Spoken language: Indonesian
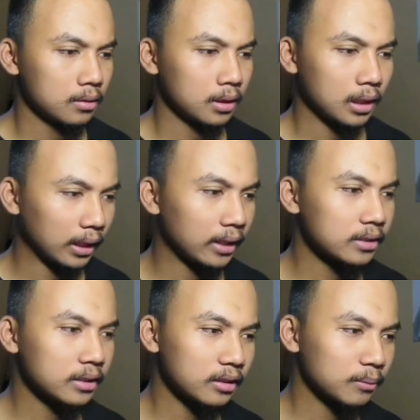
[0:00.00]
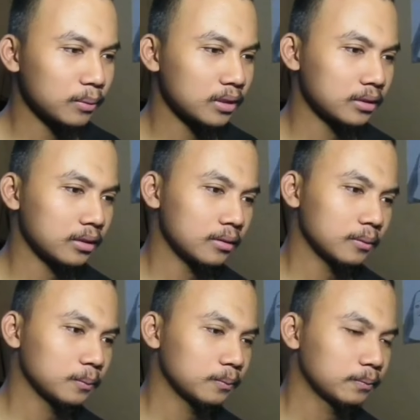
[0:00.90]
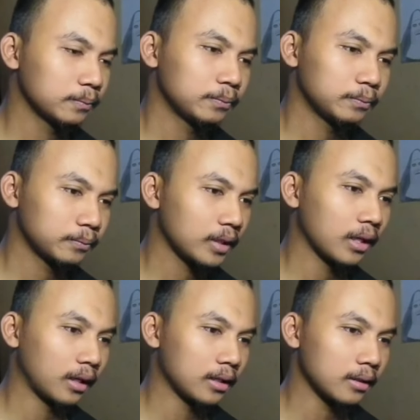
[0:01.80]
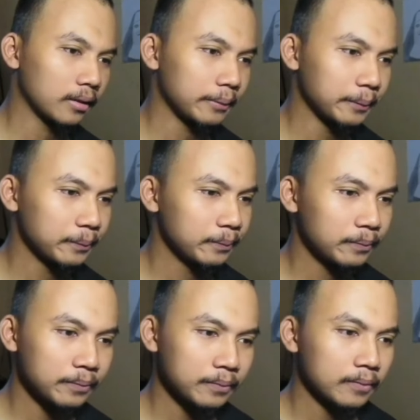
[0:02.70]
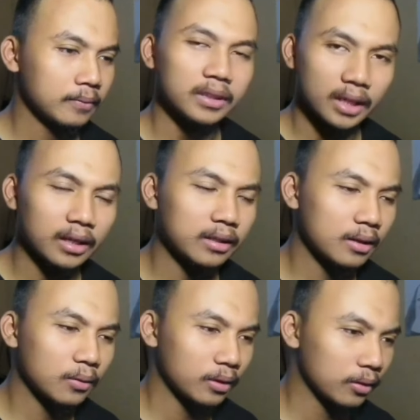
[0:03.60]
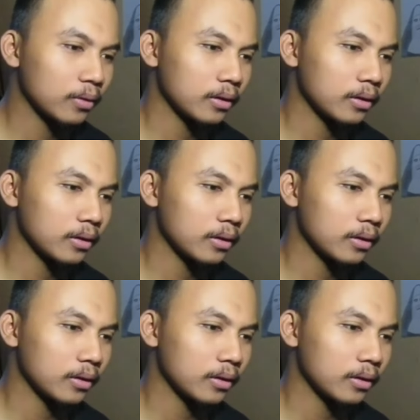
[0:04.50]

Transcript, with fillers: keren sih ini masnya keren keren nyalinya assalamualaikum